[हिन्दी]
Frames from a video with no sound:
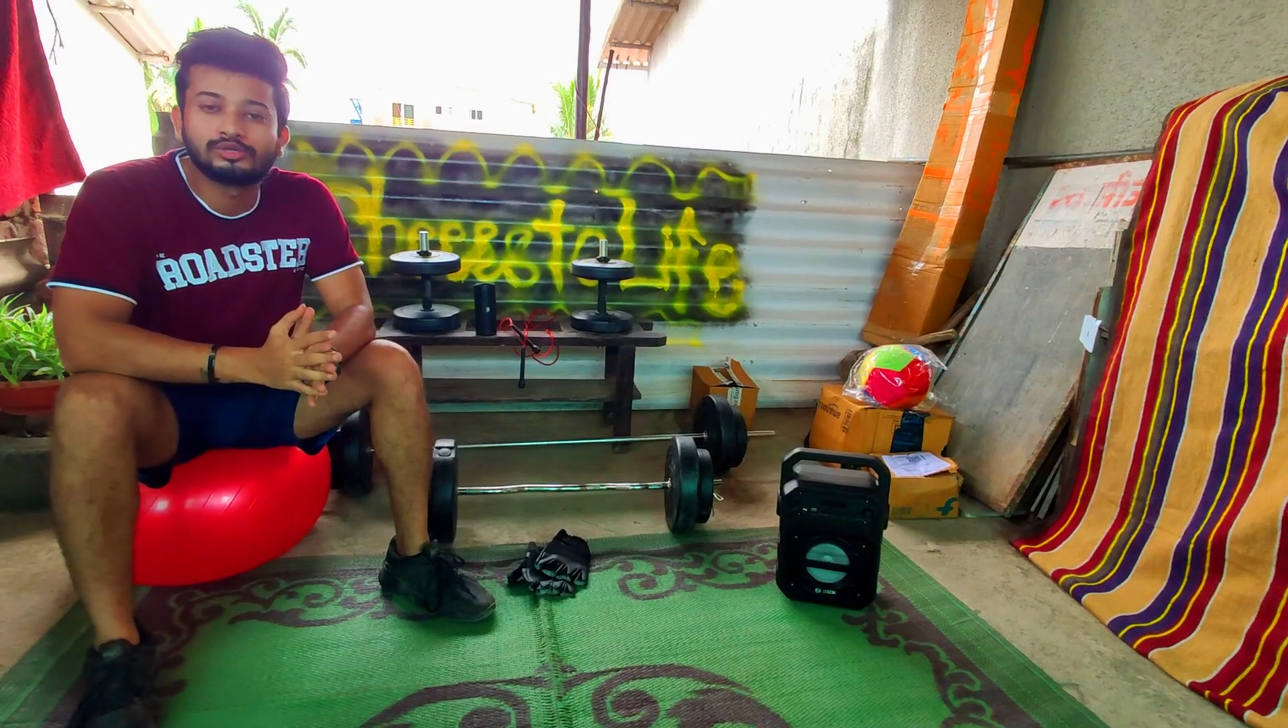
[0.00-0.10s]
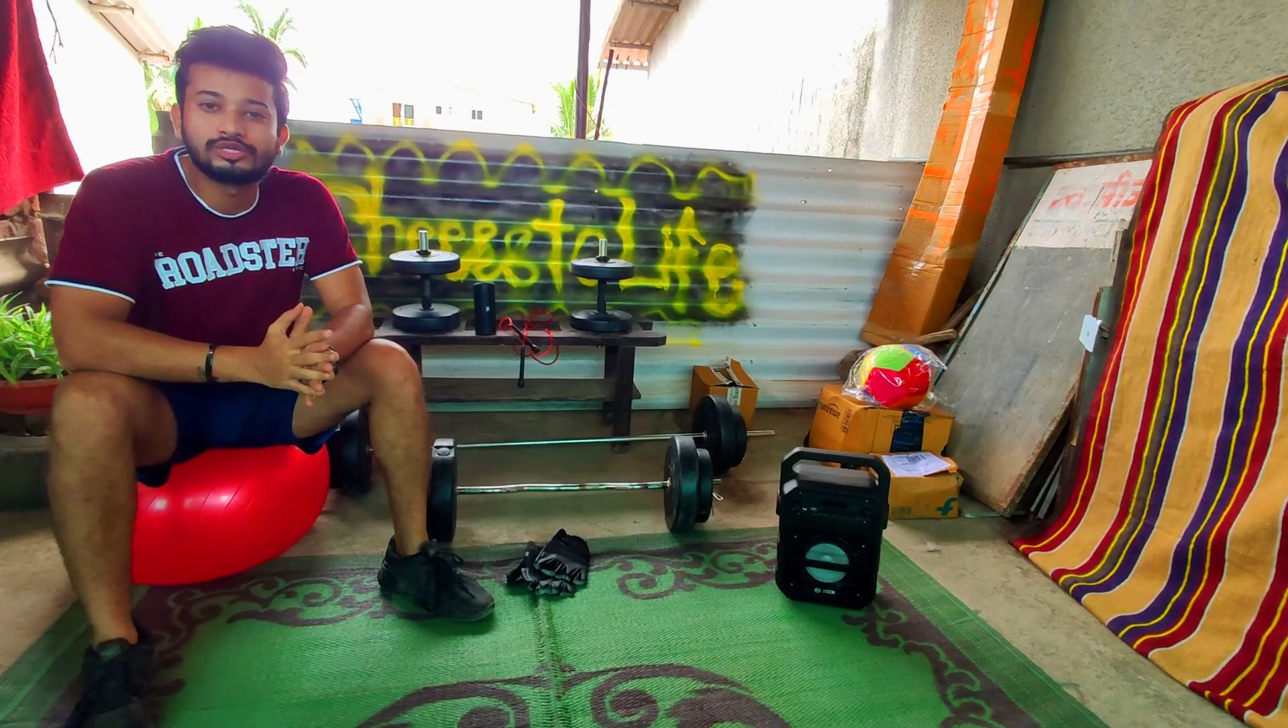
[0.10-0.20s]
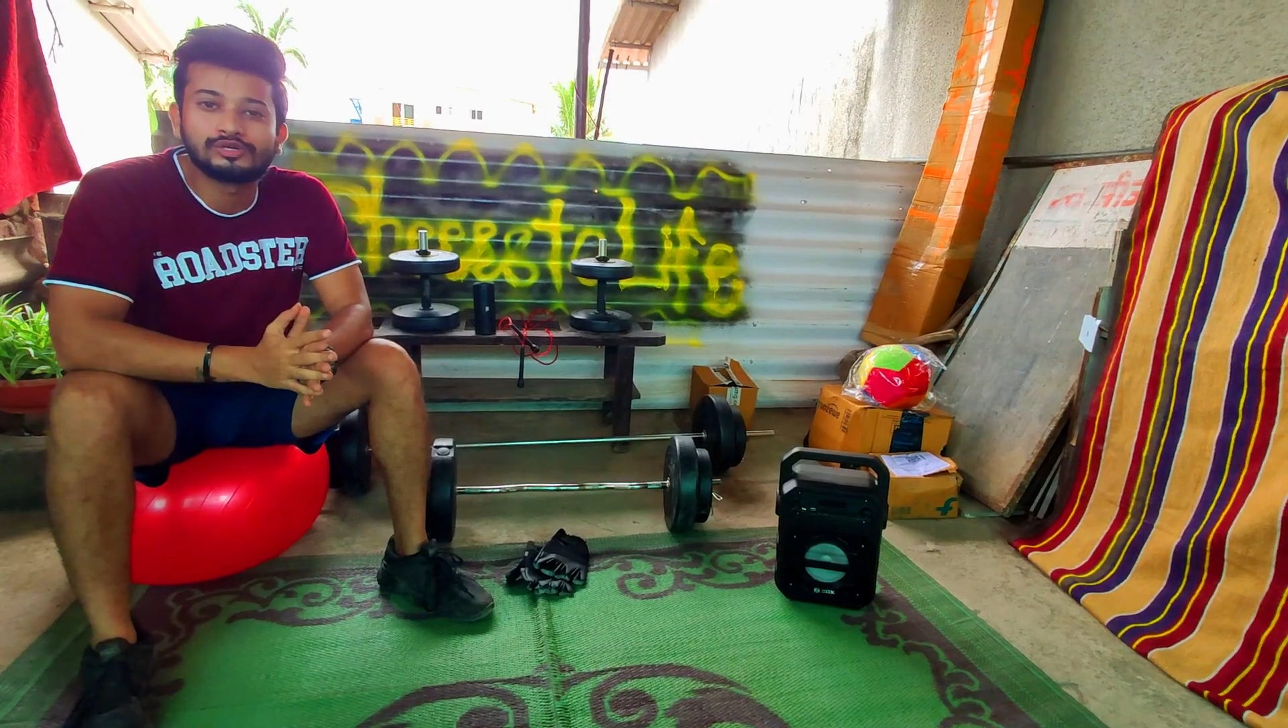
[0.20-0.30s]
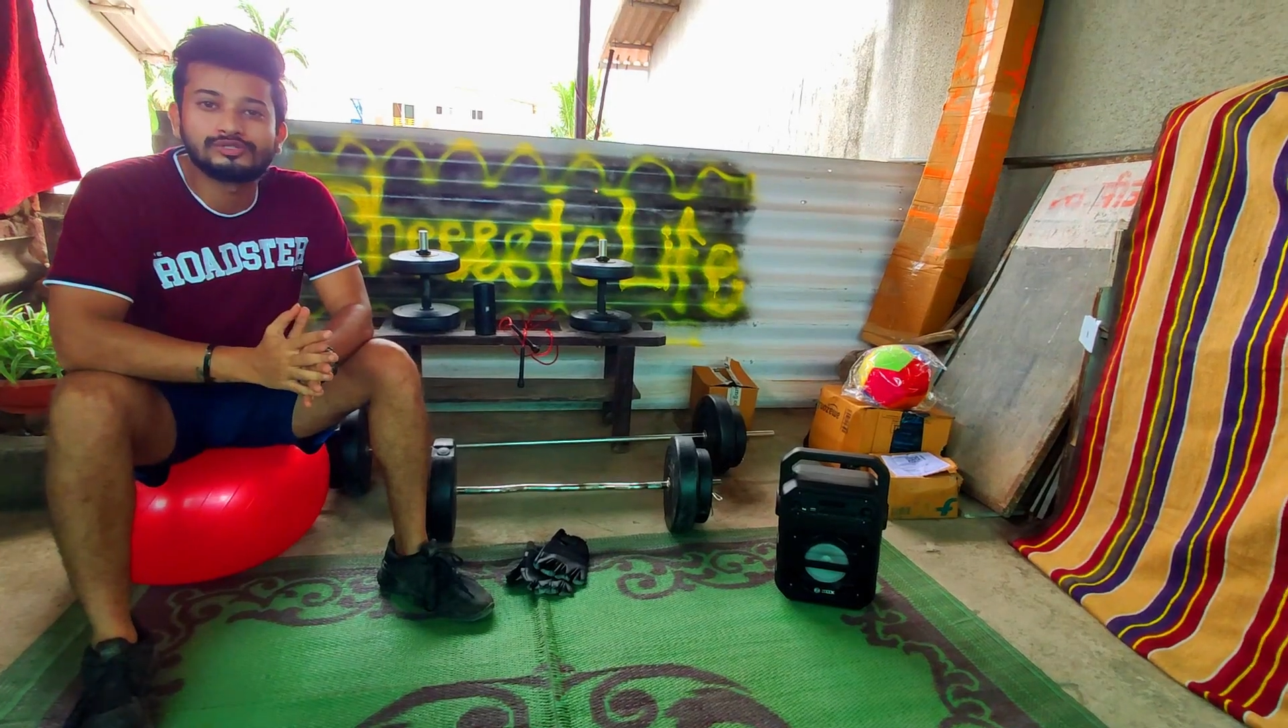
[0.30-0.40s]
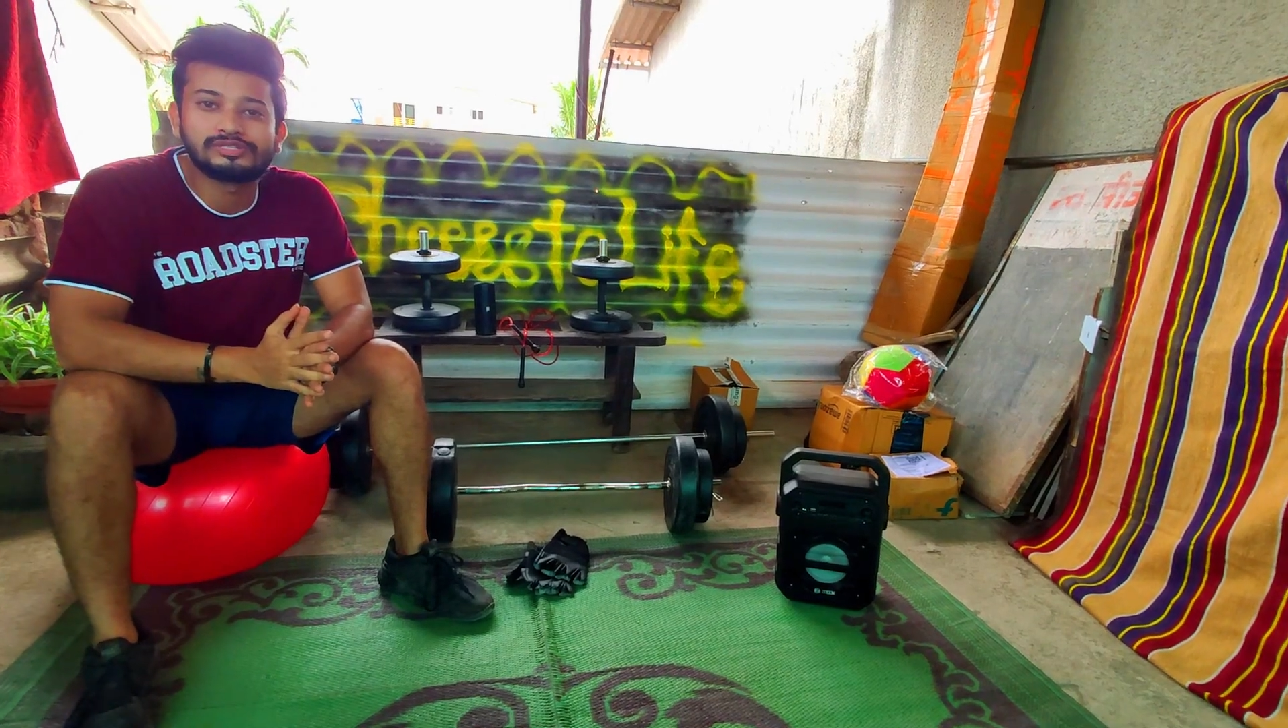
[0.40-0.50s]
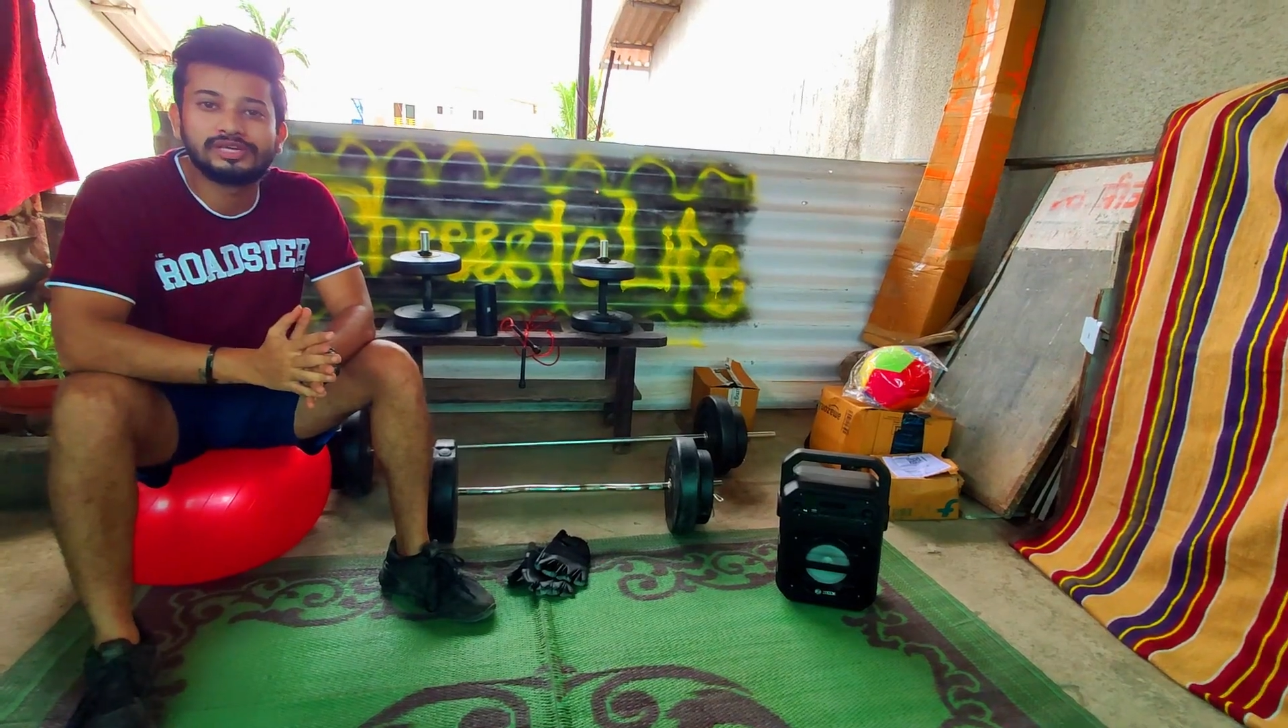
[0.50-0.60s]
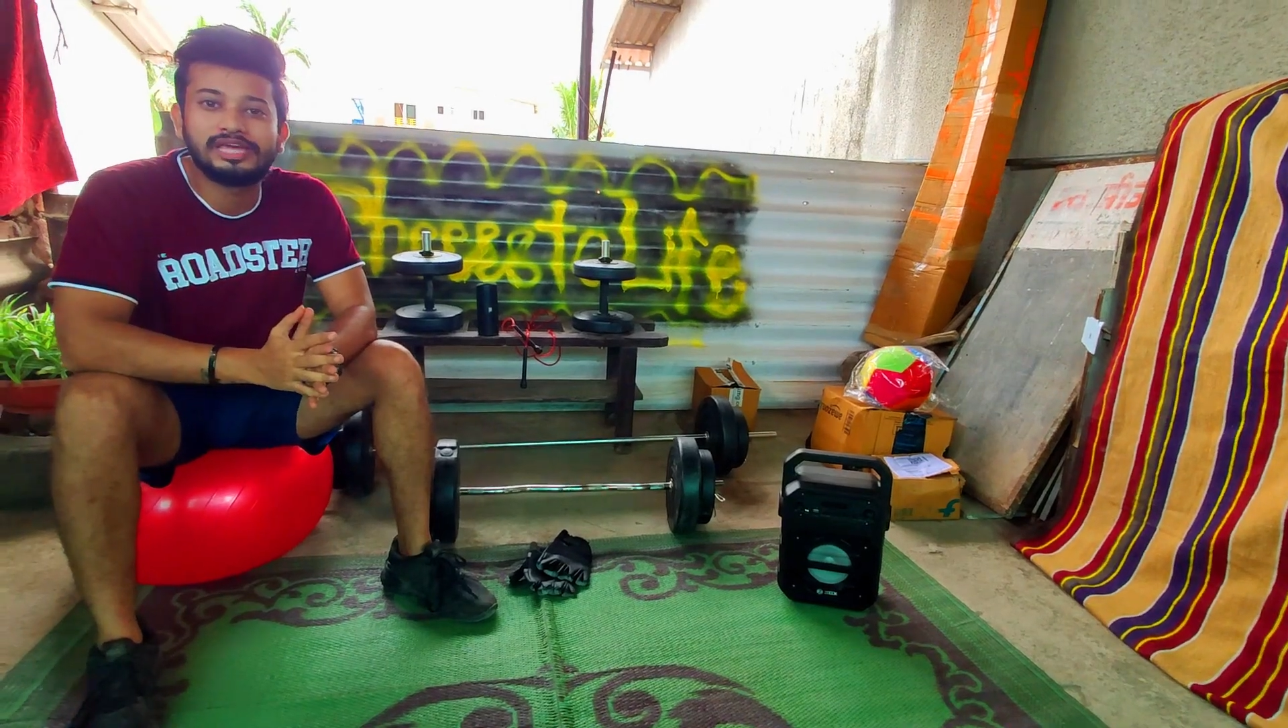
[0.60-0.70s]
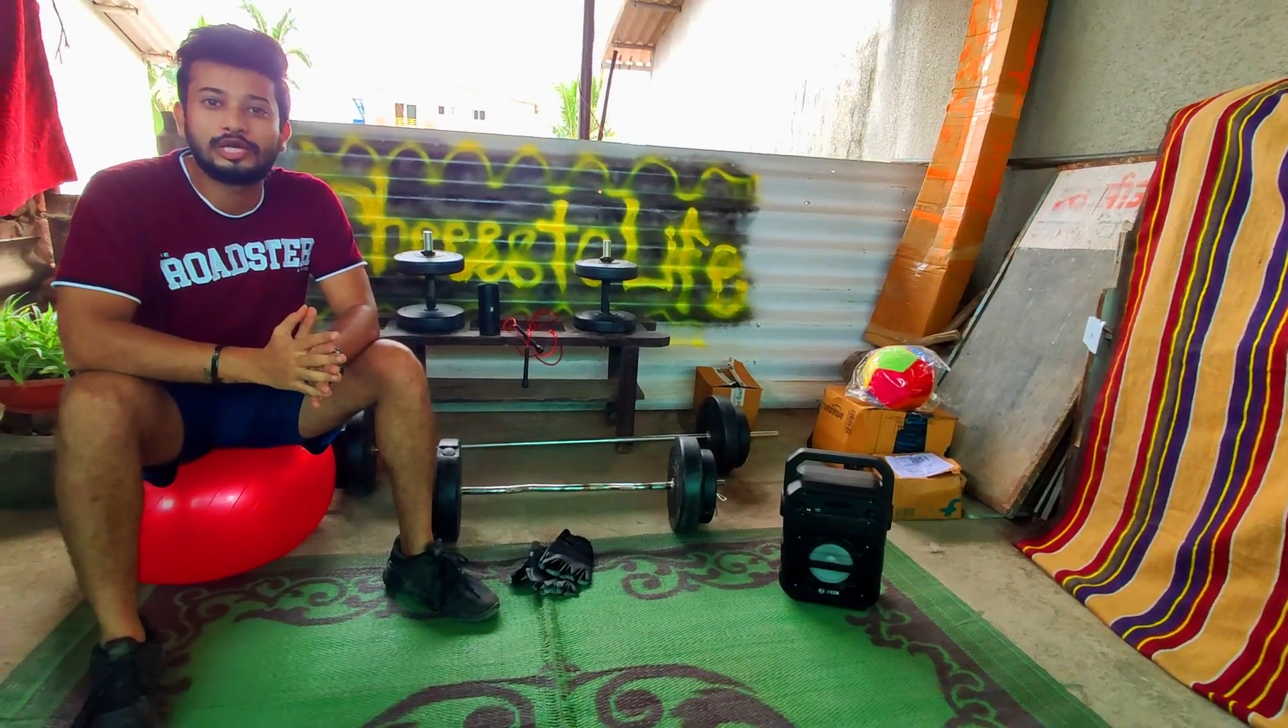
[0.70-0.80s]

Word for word: कौन से कौन से